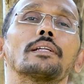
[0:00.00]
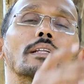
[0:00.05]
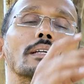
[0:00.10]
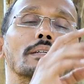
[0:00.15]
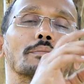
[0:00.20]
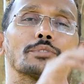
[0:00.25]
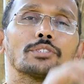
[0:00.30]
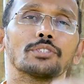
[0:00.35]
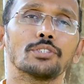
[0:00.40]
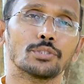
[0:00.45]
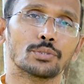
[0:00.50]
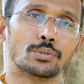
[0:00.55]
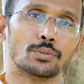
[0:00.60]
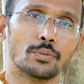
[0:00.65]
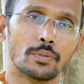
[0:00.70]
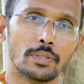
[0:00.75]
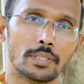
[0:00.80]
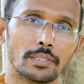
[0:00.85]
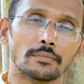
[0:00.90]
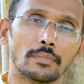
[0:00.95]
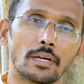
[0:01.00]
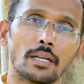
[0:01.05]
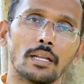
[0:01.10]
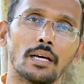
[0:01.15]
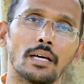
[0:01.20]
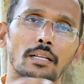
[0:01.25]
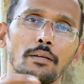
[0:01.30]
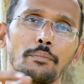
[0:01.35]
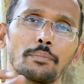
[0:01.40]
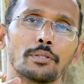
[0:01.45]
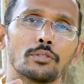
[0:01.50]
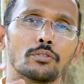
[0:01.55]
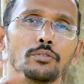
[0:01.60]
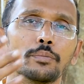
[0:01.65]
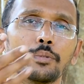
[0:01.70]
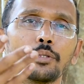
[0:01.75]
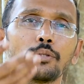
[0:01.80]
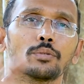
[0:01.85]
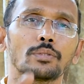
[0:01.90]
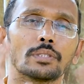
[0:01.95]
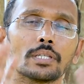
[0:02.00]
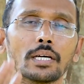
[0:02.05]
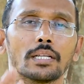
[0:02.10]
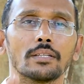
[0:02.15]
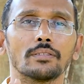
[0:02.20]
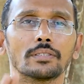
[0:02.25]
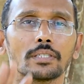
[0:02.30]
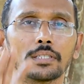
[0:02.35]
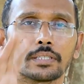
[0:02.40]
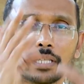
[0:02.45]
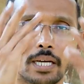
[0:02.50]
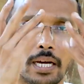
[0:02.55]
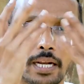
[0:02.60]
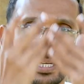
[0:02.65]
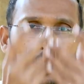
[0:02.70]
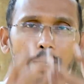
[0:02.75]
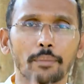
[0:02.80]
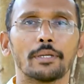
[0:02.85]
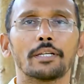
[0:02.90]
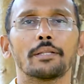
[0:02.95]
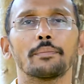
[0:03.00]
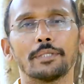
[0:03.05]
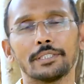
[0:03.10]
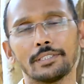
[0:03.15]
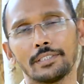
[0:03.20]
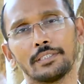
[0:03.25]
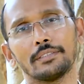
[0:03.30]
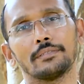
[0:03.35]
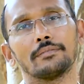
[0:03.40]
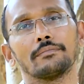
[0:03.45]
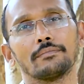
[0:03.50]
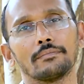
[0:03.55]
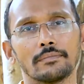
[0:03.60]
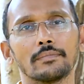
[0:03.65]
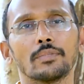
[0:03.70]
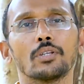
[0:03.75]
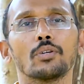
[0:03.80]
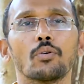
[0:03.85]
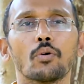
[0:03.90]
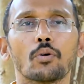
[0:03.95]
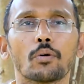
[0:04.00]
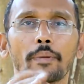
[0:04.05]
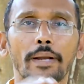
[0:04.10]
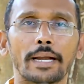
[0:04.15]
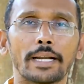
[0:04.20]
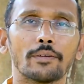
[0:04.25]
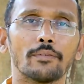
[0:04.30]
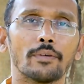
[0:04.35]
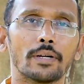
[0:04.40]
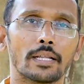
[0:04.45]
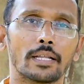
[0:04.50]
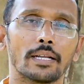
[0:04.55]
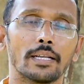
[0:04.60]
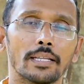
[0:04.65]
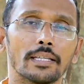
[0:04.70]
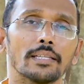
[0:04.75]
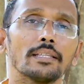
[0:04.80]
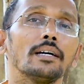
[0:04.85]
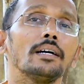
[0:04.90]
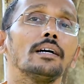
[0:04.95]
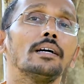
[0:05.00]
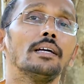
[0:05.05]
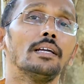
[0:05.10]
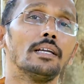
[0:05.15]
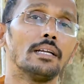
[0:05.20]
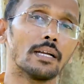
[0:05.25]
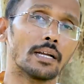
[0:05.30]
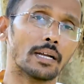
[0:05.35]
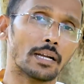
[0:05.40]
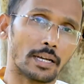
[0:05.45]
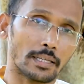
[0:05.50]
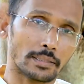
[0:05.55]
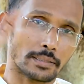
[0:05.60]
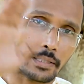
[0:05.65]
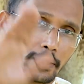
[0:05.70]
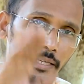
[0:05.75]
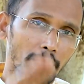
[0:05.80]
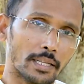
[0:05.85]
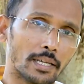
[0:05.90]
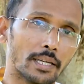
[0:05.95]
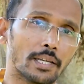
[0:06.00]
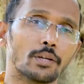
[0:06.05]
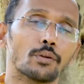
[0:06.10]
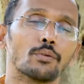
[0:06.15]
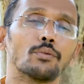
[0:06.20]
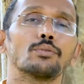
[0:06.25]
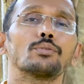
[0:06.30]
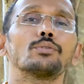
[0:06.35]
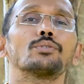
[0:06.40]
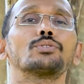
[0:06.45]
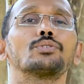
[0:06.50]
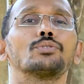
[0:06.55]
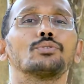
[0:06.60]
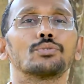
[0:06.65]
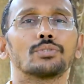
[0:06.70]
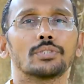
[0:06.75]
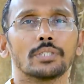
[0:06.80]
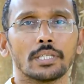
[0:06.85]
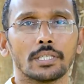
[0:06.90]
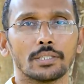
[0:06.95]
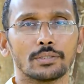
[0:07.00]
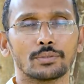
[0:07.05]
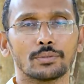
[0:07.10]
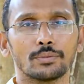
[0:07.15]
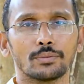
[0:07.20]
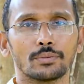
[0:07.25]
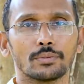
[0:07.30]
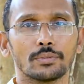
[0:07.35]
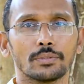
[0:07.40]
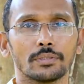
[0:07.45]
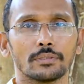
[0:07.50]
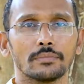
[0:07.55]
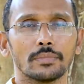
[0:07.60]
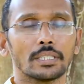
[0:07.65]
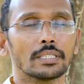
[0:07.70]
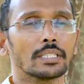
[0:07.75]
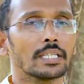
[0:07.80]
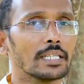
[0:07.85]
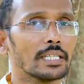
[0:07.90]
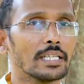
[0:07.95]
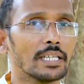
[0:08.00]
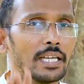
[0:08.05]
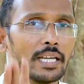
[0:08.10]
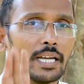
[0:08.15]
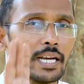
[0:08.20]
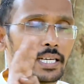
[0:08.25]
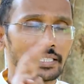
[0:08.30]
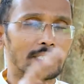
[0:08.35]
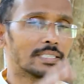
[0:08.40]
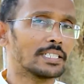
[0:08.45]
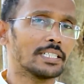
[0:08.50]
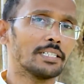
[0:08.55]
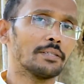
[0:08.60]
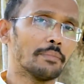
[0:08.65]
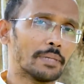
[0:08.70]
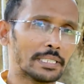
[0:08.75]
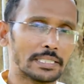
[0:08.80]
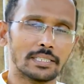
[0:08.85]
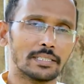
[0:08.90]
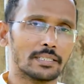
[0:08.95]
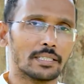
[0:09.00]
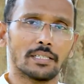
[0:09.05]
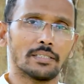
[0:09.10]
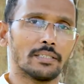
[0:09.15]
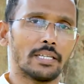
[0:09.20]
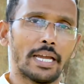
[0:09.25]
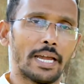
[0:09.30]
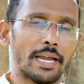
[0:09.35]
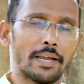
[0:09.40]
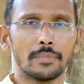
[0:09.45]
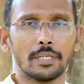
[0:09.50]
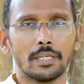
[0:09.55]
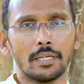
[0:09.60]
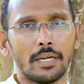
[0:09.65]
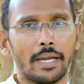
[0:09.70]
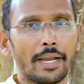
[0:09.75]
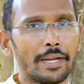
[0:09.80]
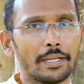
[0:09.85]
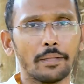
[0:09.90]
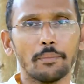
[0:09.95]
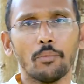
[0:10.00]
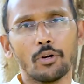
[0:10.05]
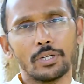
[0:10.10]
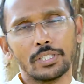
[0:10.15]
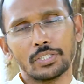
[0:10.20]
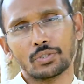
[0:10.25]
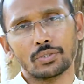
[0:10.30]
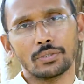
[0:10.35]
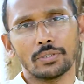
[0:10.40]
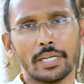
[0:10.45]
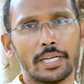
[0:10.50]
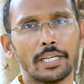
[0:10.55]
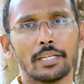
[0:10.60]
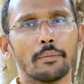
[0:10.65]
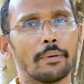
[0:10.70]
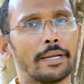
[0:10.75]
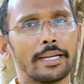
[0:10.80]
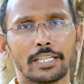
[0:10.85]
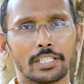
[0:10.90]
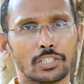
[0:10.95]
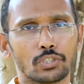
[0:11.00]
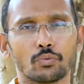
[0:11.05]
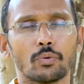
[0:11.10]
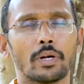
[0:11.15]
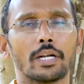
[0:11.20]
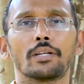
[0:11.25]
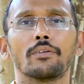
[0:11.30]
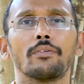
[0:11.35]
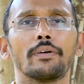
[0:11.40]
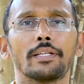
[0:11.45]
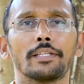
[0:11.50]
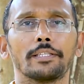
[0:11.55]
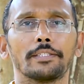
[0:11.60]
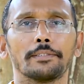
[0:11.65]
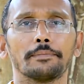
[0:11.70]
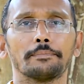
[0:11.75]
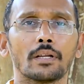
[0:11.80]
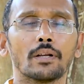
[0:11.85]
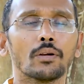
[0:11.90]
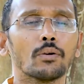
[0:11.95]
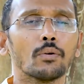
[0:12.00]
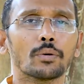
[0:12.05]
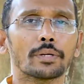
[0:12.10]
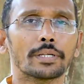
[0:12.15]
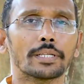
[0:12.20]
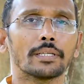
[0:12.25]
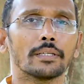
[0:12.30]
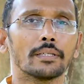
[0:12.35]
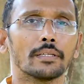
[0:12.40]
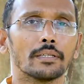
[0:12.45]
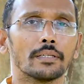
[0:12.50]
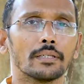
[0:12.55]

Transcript: మిలిగ్రామ్స్ తీసుకోవాలి అలా అలా పెరుగుతుపోయి కాలం తర్వాత ఆ ట్యాబ్లెటే పనిచేయదు ఇంకొక బ్రాండ్ వాడాలి లేదా ఇంకా అంతకన్నా ఎక్కువ డోస్ యూజ్ చేయాల్సి ఉంటుంది అందుకని అది చేయడం మంచిది కాదు యాంటీబాడీస్ యాంటీబయాటిక్స్ వాడడం అనేది ఇంకొకటి